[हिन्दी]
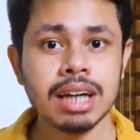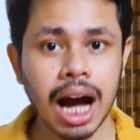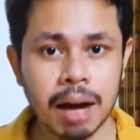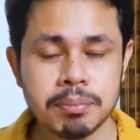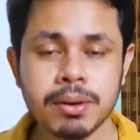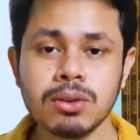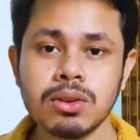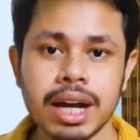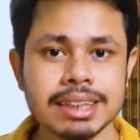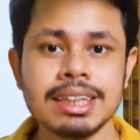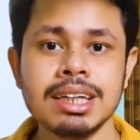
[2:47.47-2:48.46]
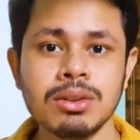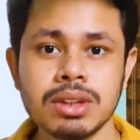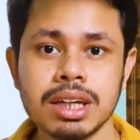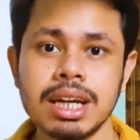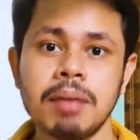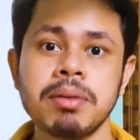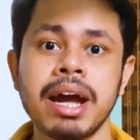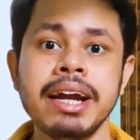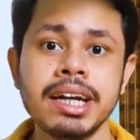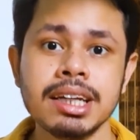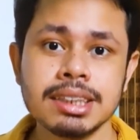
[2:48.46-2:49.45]
आपको तो ऐसे नहीं होता कि आप
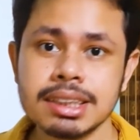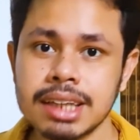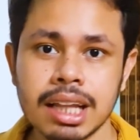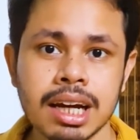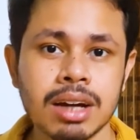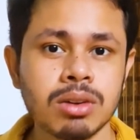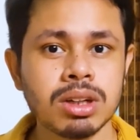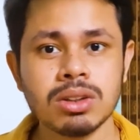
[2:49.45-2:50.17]
90 से ज़्यादा करोगे